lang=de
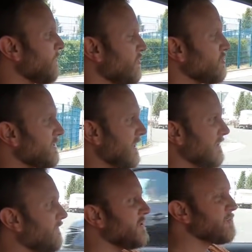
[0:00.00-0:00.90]
Ich wünsche euch
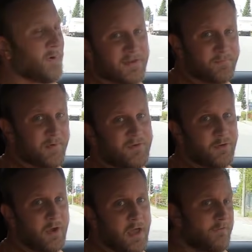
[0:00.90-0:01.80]
ganz viel Spaß beim
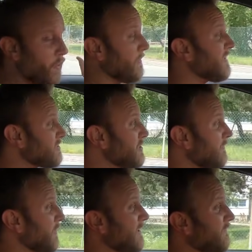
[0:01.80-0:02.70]
Video. Ich freue mich jetzt schon
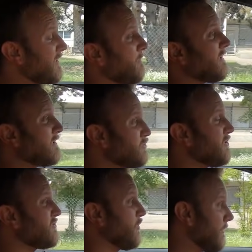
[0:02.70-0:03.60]
auf euer Feedback
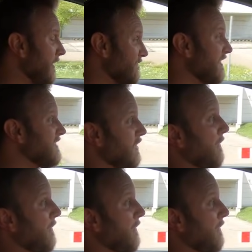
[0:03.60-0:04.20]
natürlich zum Video,